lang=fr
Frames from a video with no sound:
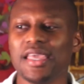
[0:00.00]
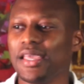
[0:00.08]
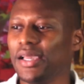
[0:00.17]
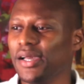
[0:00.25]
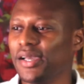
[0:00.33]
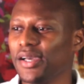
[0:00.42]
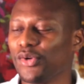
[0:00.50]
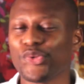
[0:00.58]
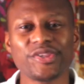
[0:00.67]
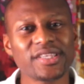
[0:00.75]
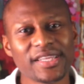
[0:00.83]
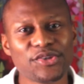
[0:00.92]
Et
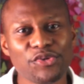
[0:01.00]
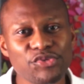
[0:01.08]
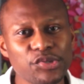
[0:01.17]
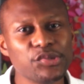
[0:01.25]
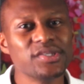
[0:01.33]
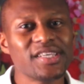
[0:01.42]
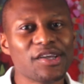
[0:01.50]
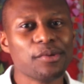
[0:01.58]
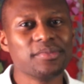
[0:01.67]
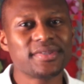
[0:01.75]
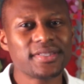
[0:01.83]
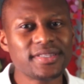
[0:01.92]
aussi, qu'est-ce que vous utilisez
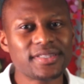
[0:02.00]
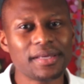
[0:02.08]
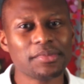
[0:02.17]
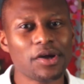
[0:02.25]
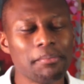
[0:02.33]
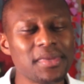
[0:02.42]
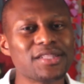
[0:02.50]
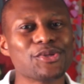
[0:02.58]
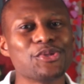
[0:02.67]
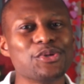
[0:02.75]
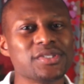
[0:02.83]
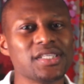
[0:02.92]
comme système, comme
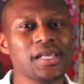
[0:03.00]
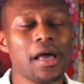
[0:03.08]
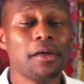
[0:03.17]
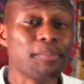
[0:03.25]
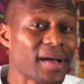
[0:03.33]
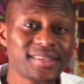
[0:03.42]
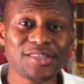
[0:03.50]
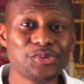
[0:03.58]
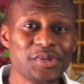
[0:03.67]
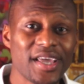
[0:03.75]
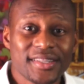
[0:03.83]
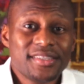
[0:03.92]
méthodologie
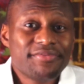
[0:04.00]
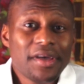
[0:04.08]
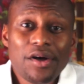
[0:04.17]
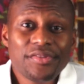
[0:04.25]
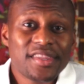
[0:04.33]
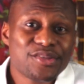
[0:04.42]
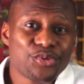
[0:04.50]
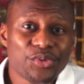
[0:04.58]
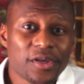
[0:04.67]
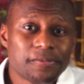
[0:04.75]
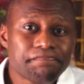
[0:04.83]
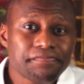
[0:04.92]
particulière, différente des
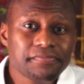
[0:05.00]
autres